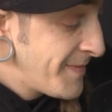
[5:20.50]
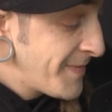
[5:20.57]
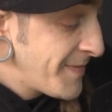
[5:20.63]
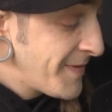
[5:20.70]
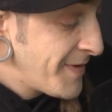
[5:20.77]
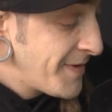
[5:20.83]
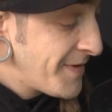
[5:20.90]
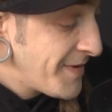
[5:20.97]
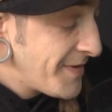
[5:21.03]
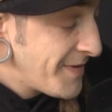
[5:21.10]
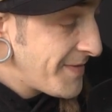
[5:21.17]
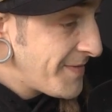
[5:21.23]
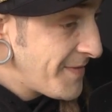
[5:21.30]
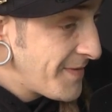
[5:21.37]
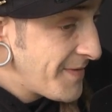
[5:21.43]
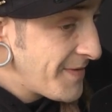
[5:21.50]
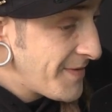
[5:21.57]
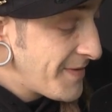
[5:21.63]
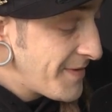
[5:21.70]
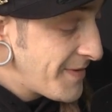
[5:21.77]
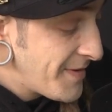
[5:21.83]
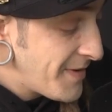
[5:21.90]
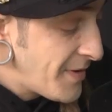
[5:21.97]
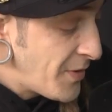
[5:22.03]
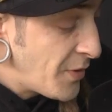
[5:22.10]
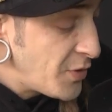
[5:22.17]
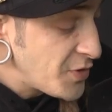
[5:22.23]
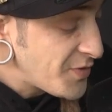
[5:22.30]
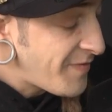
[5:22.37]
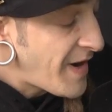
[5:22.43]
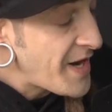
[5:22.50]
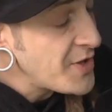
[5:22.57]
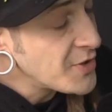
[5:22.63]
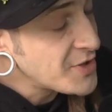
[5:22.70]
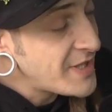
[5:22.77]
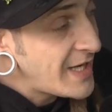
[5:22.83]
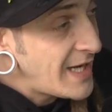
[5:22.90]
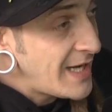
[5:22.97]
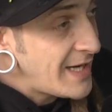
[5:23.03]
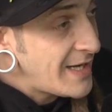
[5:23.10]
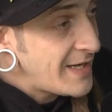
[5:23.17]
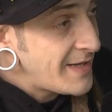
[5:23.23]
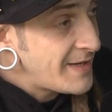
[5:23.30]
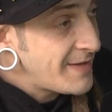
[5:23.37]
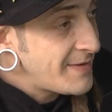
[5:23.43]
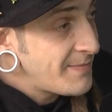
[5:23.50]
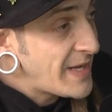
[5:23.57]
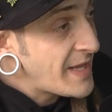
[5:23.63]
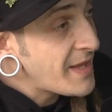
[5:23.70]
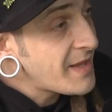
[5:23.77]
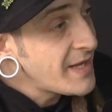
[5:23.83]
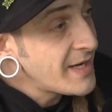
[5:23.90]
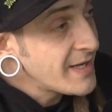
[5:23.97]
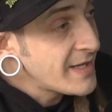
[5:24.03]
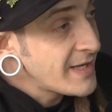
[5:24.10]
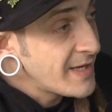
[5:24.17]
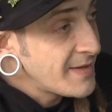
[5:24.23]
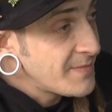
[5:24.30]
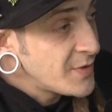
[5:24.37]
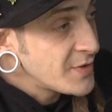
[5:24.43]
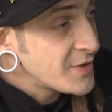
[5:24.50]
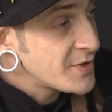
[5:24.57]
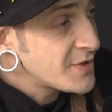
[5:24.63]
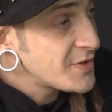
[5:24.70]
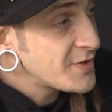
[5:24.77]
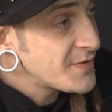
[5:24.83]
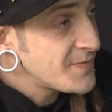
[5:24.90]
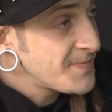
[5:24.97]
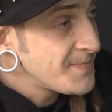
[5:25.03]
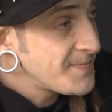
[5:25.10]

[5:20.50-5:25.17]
Mm, con los fallos de la medicina, digamos.